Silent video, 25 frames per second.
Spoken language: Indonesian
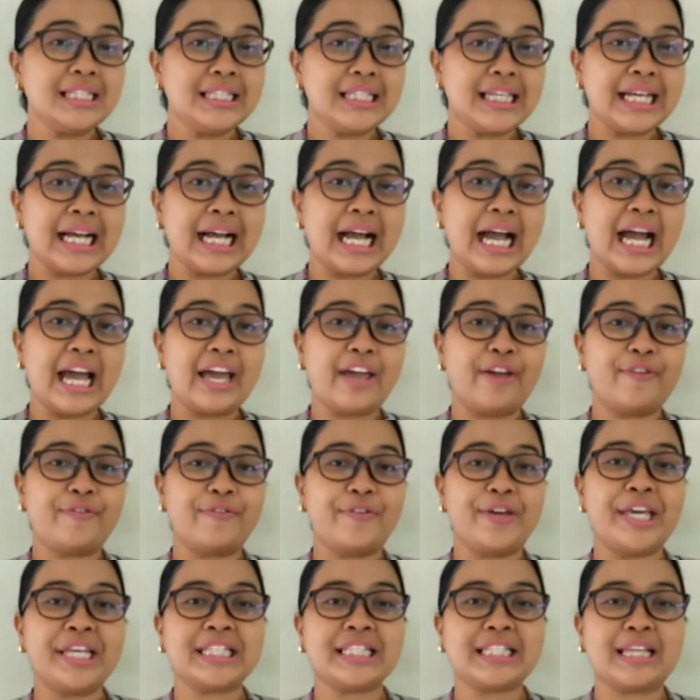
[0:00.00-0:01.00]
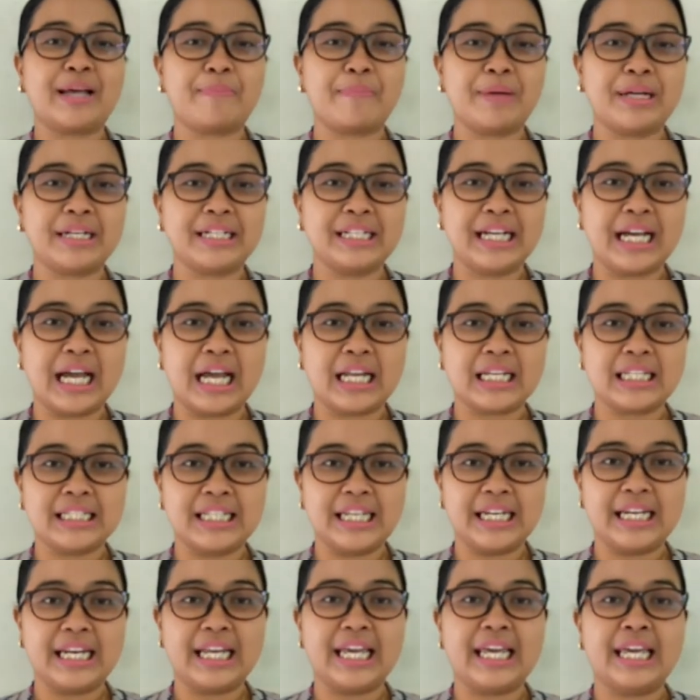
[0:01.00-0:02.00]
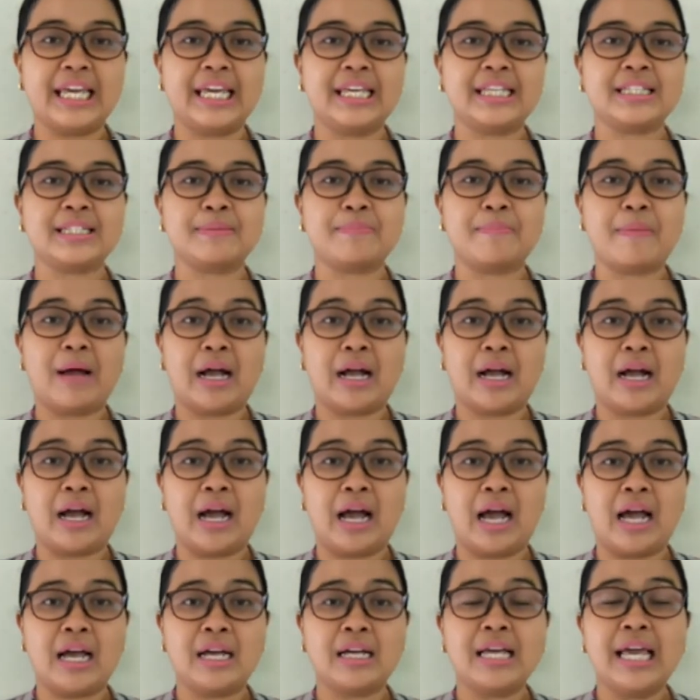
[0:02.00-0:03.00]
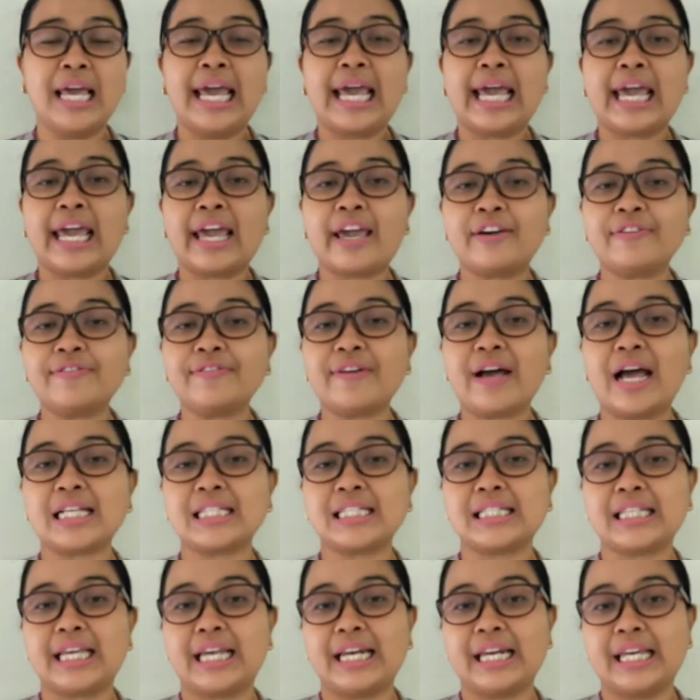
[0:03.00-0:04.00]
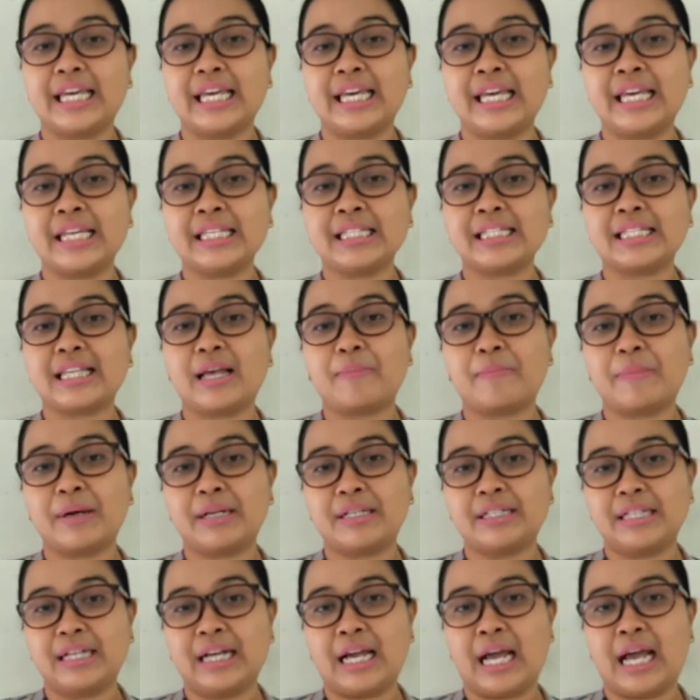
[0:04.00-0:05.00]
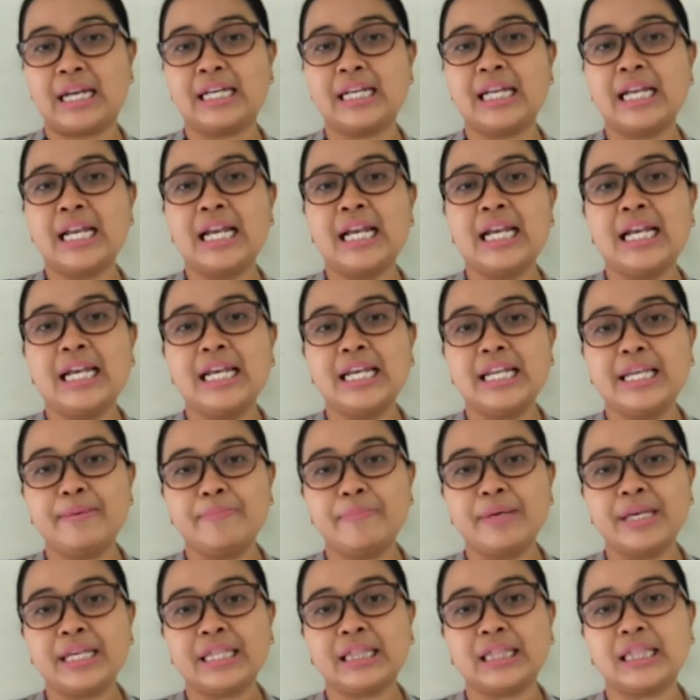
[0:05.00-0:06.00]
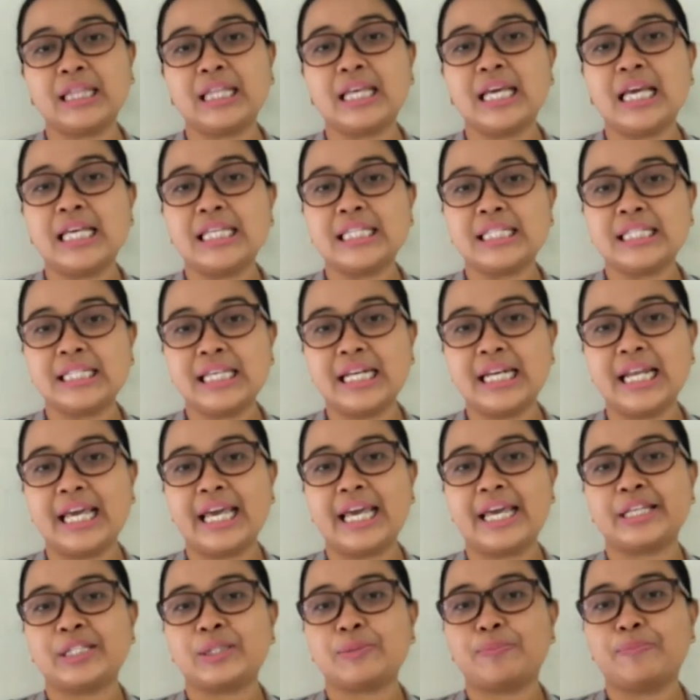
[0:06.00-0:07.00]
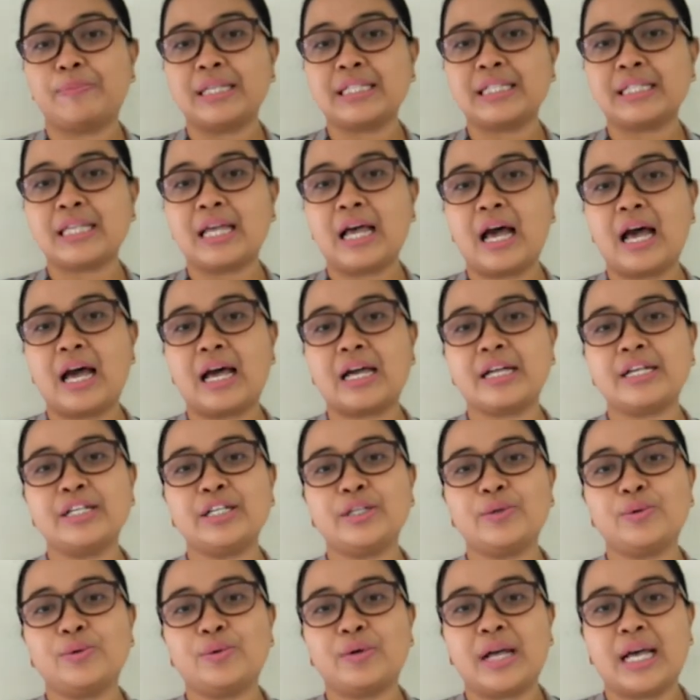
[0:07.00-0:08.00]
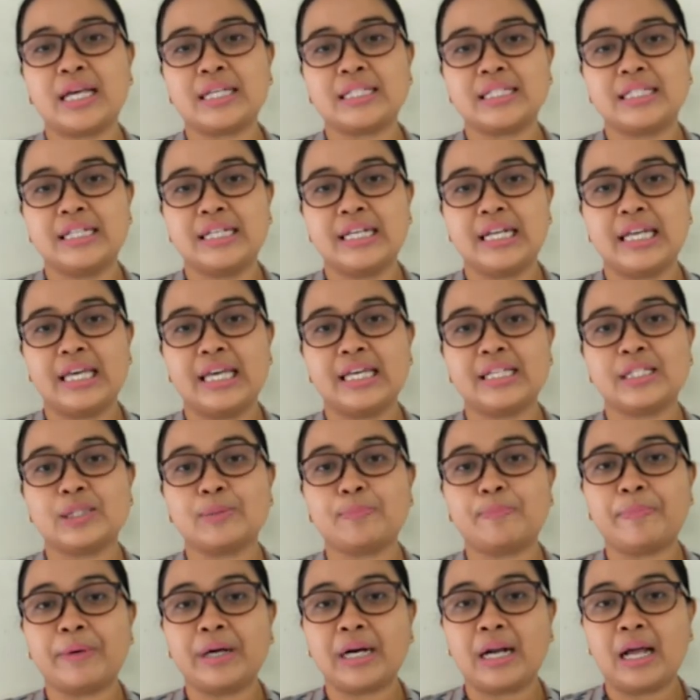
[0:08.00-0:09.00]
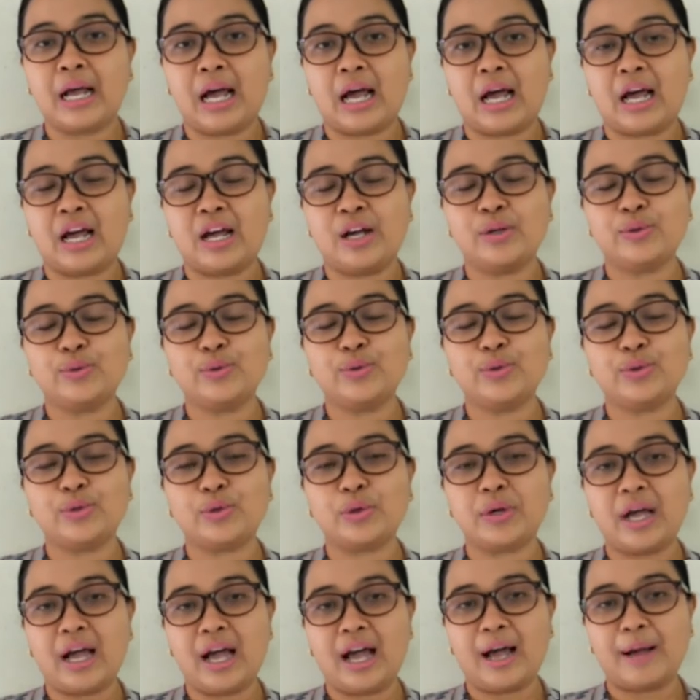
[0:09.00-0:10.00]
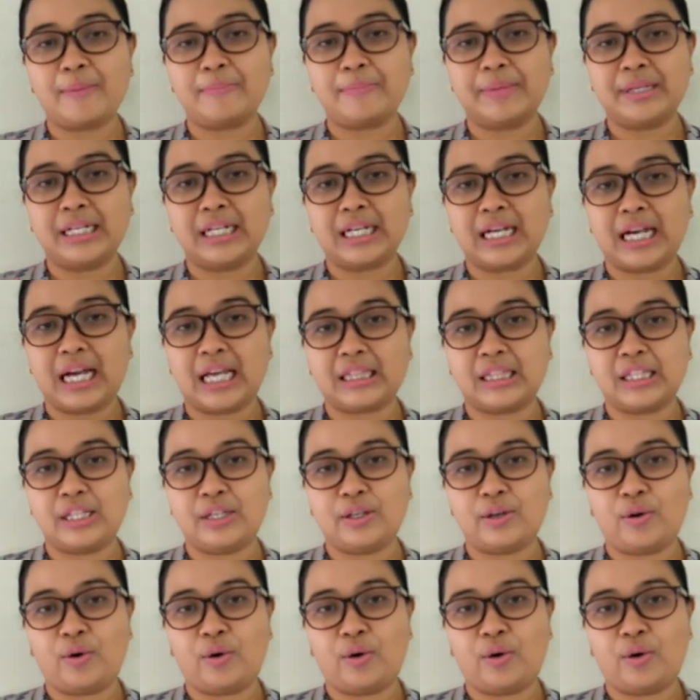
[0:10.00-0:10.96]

Jika fx sama dengan sin x, maka f absen x sama dengan limit sin x plus h dikurang sin x per h untuk h mendekati